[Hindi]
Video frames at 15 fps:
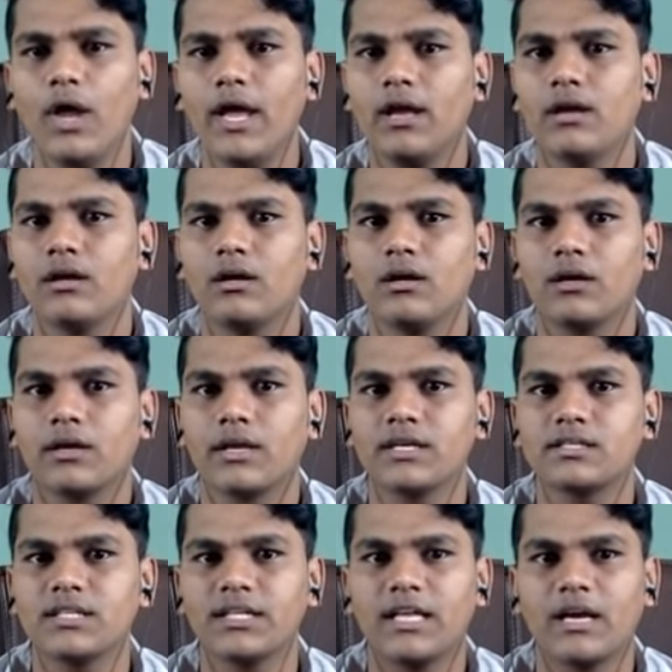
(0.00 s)
ओए
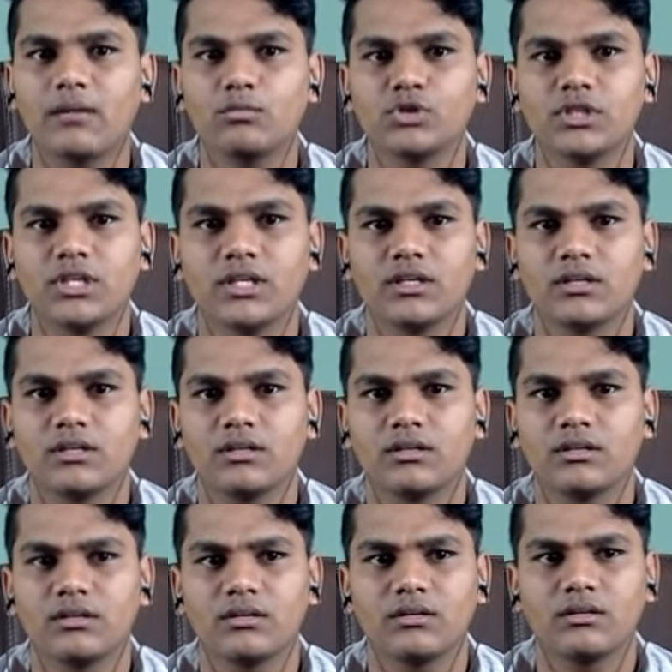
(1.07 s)
किसने देखा मुझे
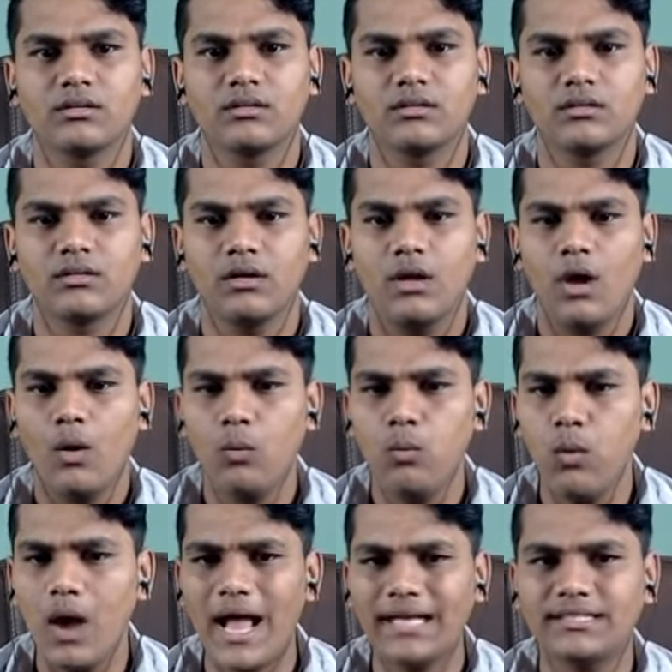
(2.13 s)

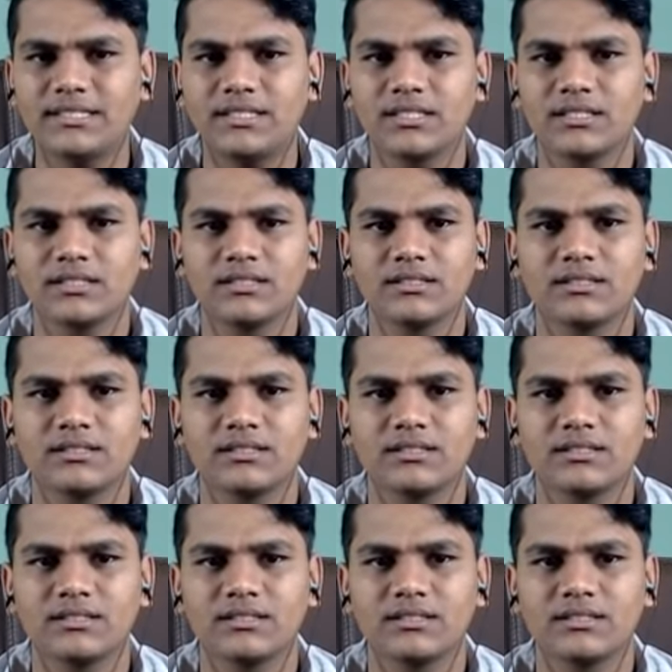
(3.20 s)
व्हाट